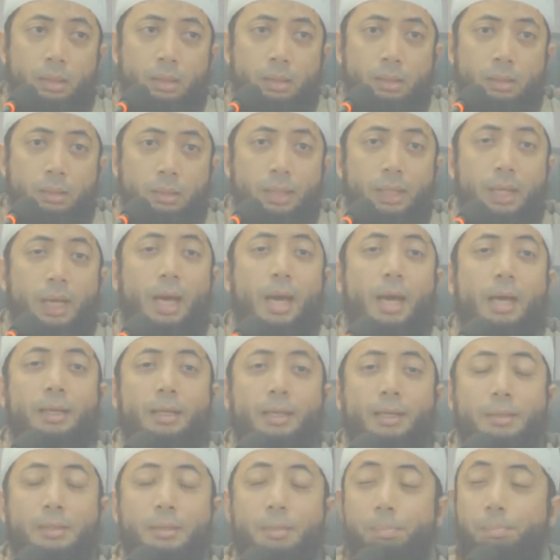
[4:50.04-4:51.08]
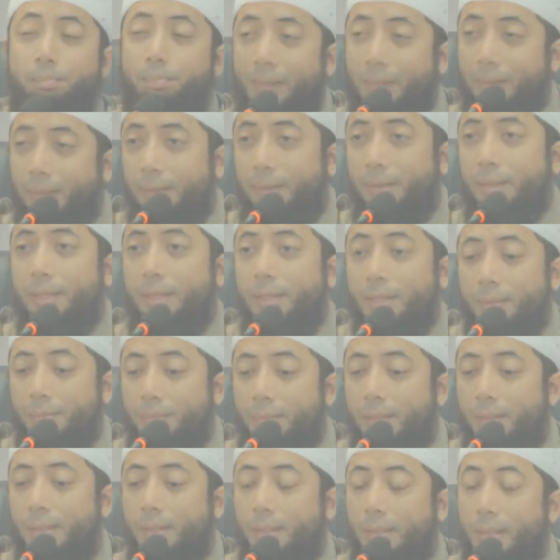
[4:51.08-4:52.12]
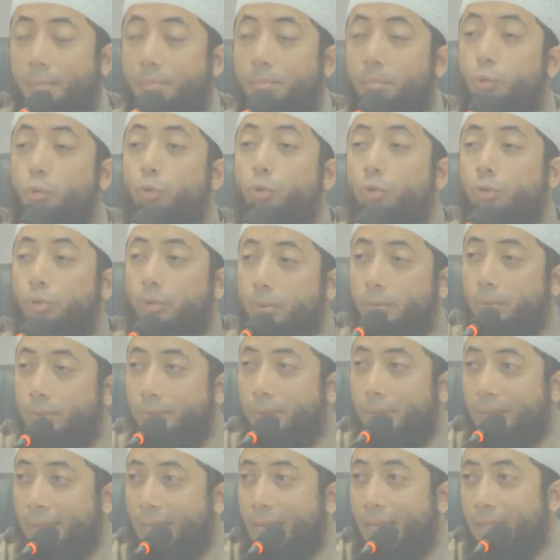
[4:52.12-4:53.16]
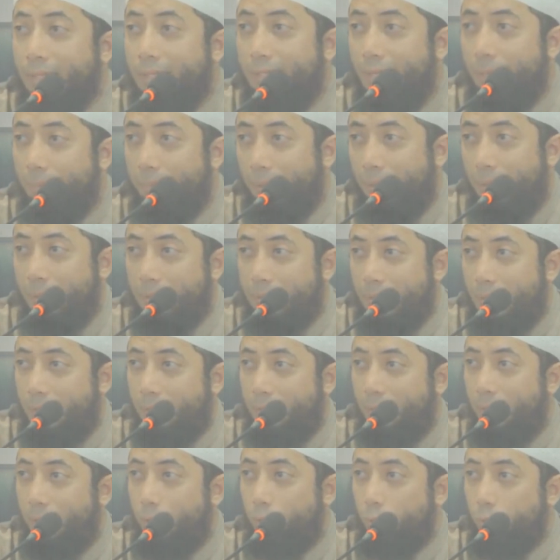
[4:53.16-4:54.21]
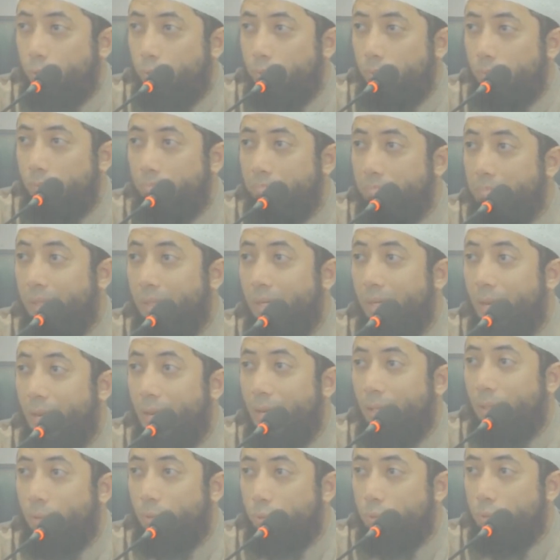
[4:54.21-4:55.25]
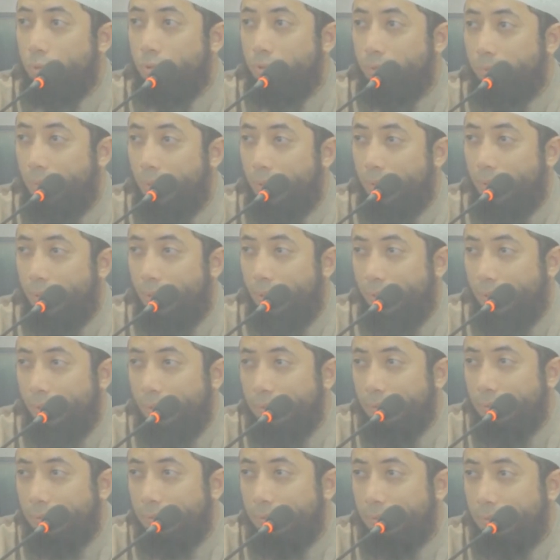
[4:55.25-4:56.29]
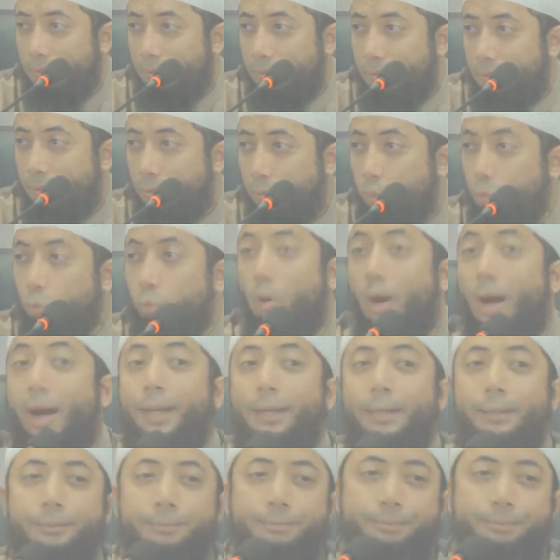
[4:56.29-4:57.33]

di hari tepatnya di mana Namrud raja pada saat itu mengaku sebagai Tuhan